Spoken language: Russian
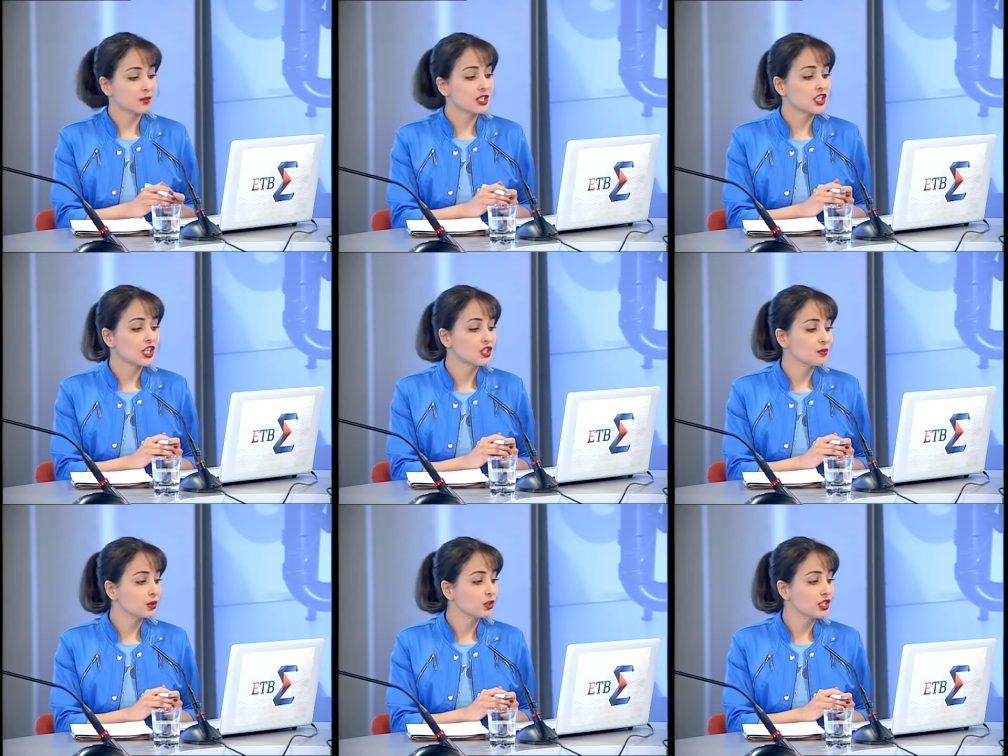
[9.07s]
ближайшие
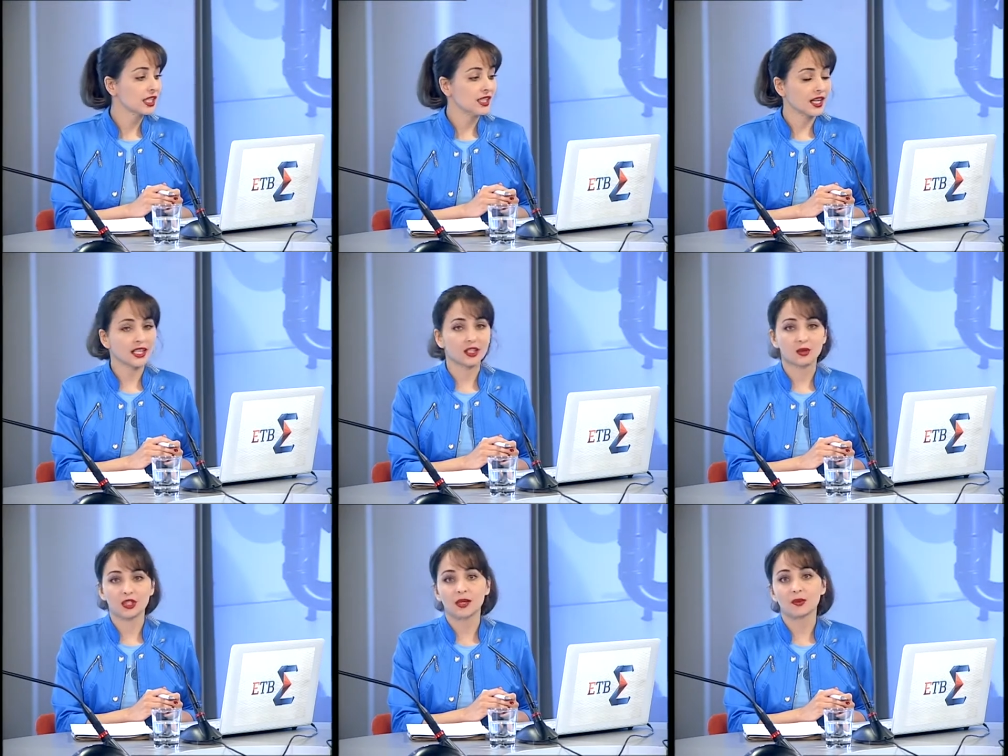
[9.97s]
полчаса, дорогие
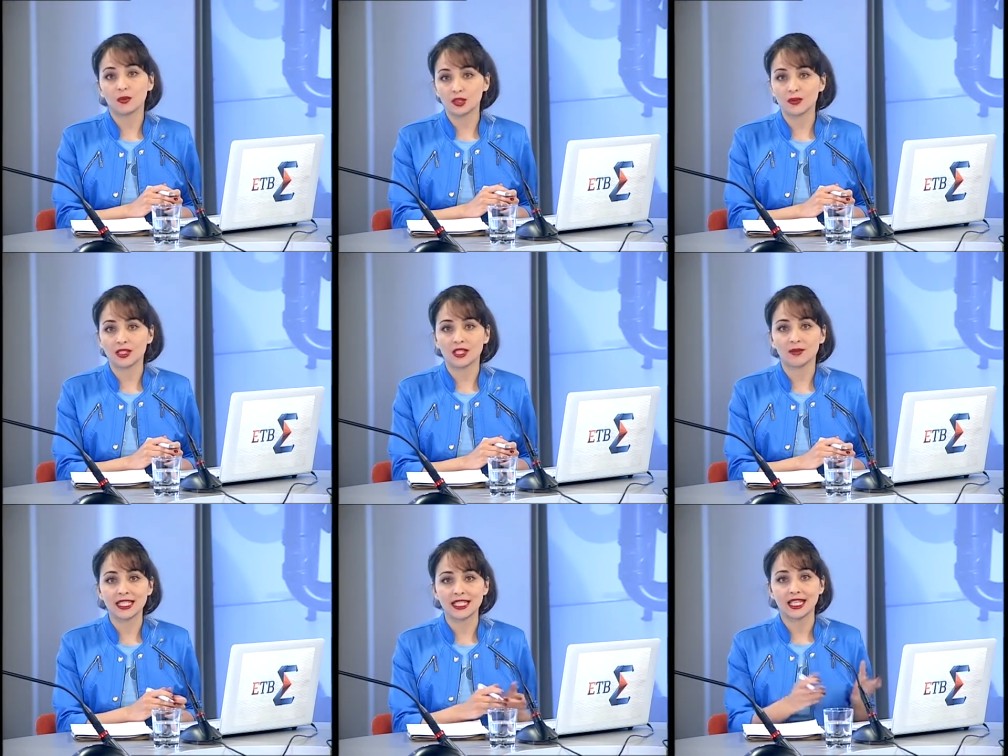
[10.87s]
друзья, мы будем
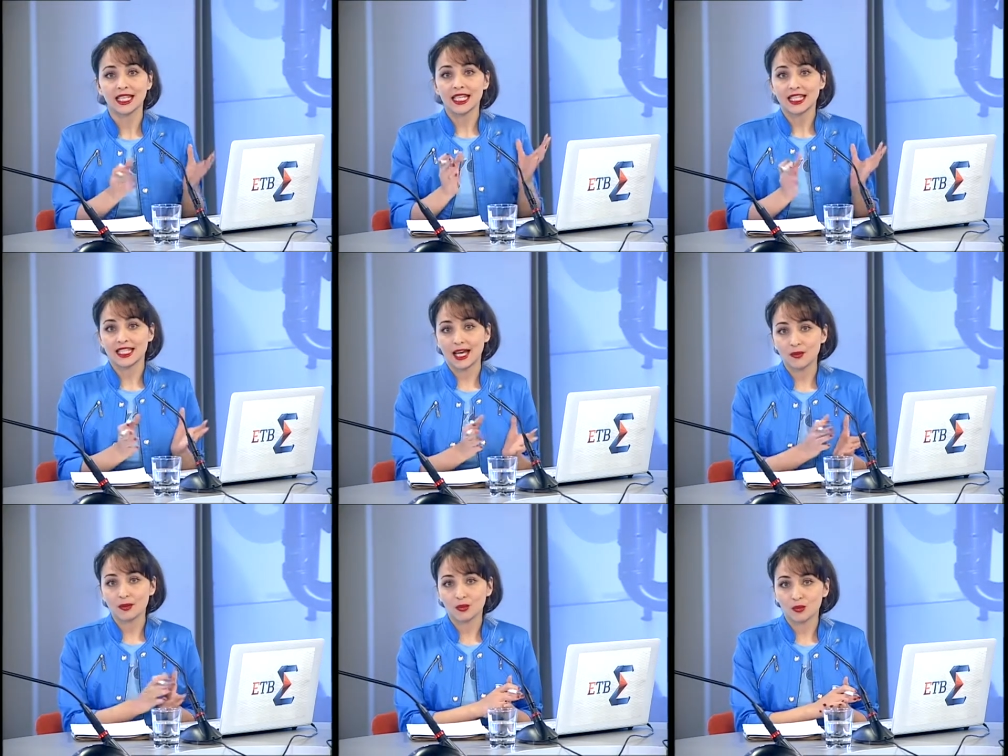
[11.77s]
заниматься
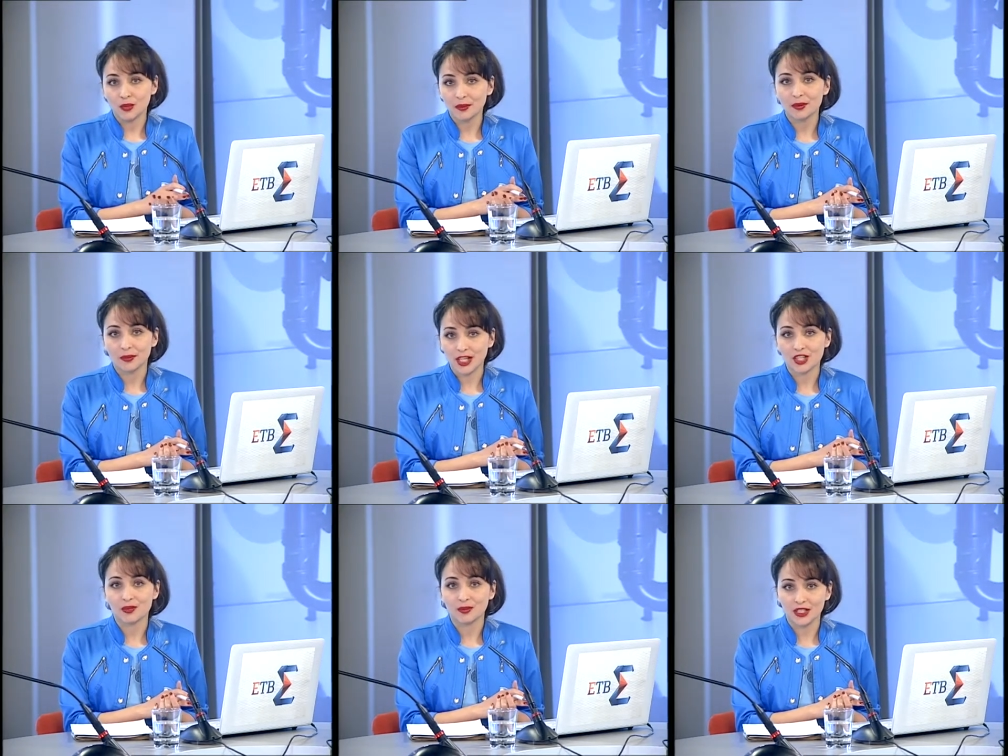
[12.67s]
самым любимым
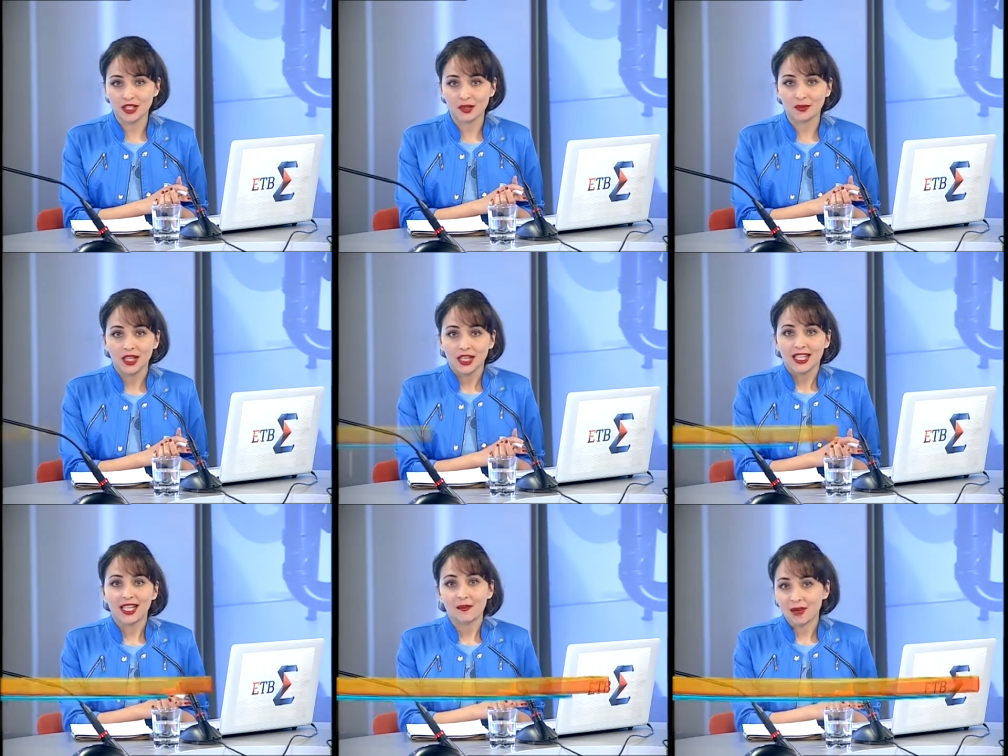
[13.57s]
нашим делом –
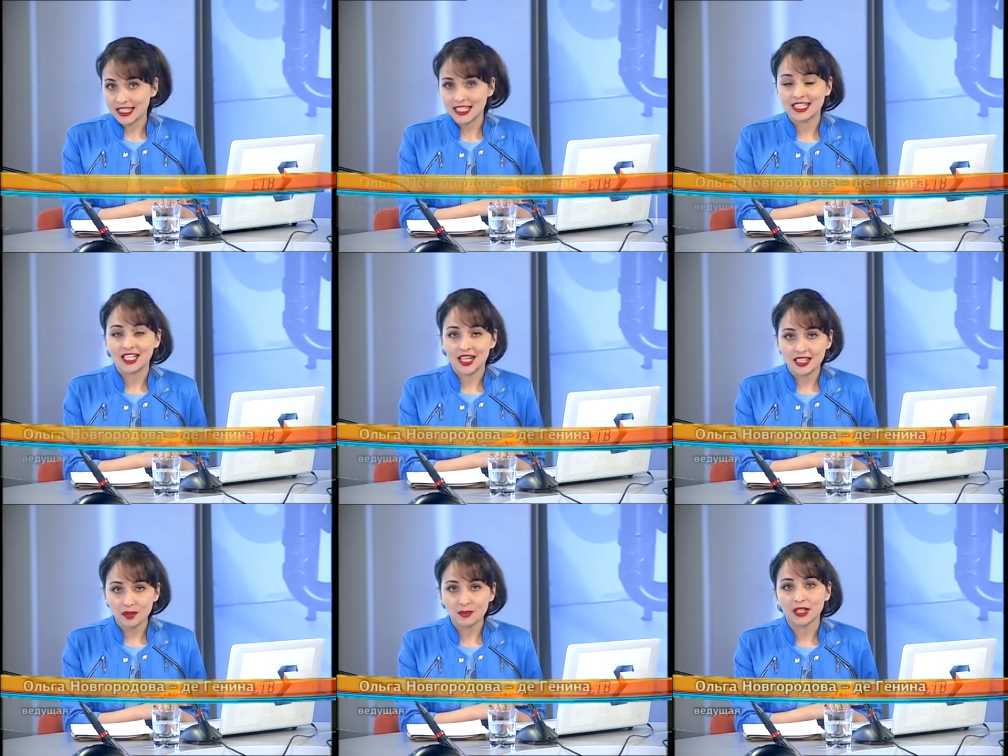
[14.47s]
ломать
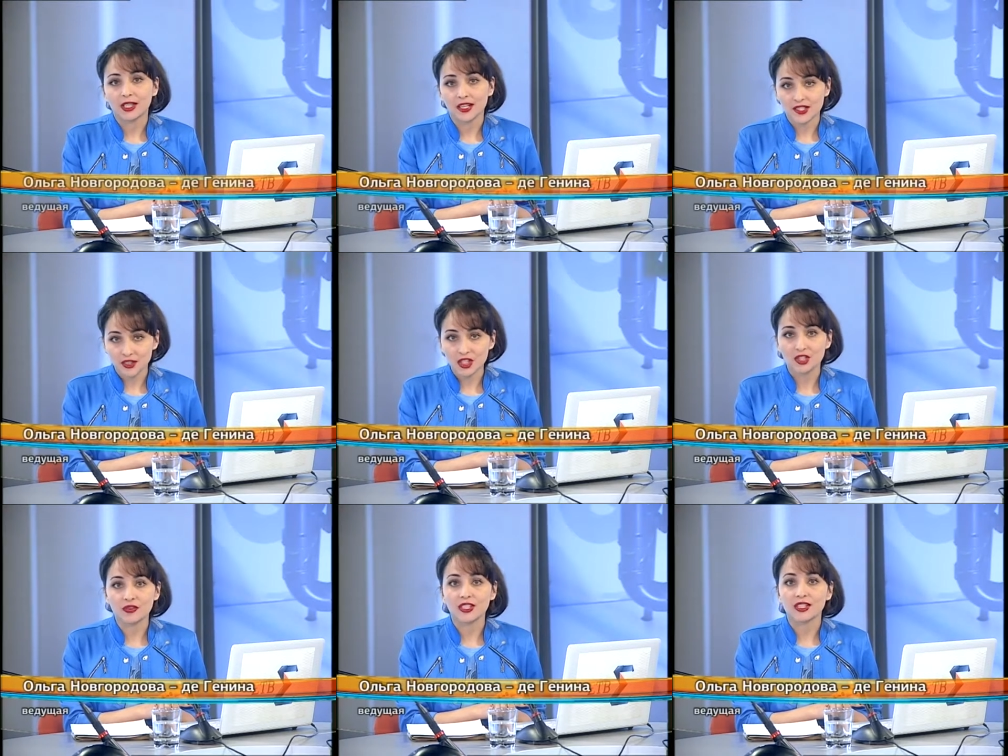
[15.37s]
стереотипы и
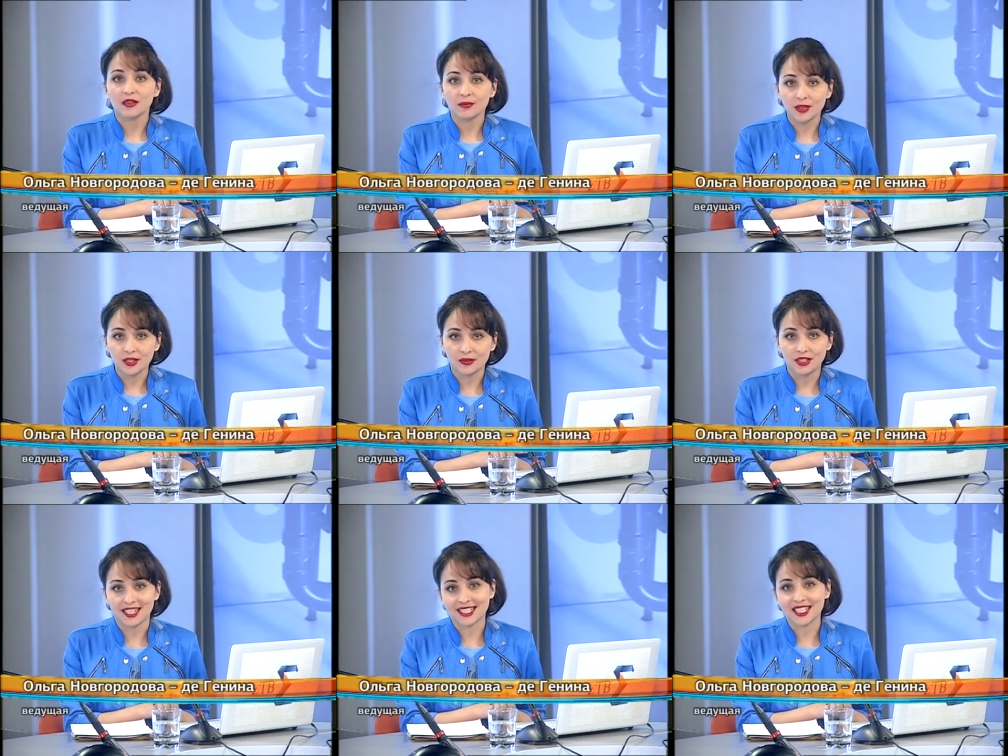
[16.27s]
развенчивать мифы,
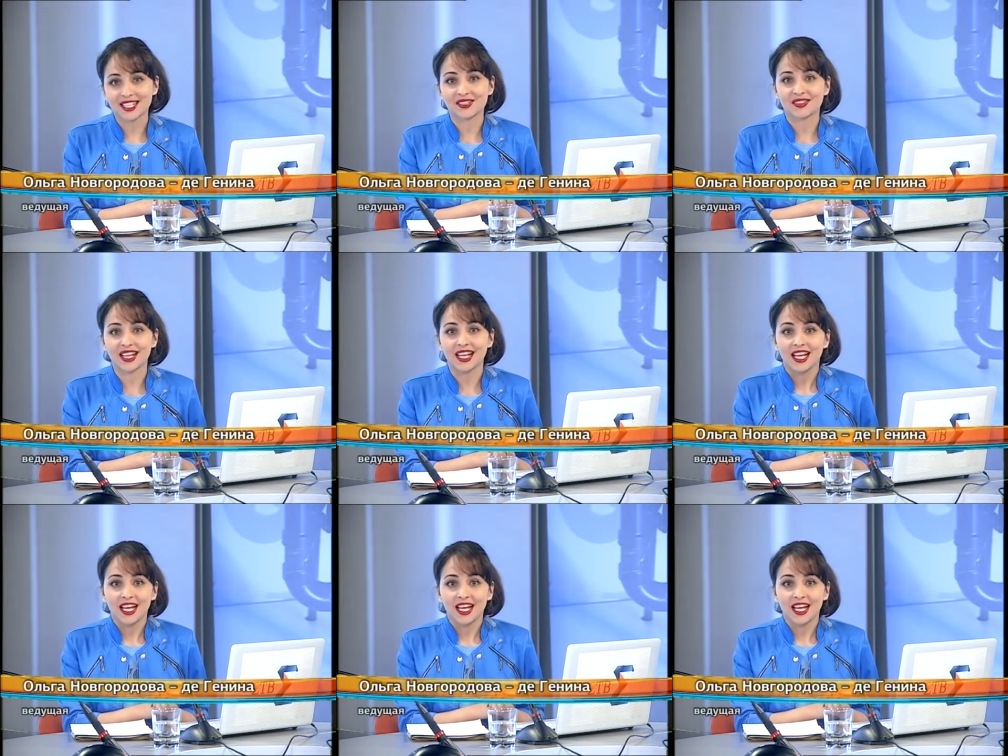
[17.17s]
рассказывая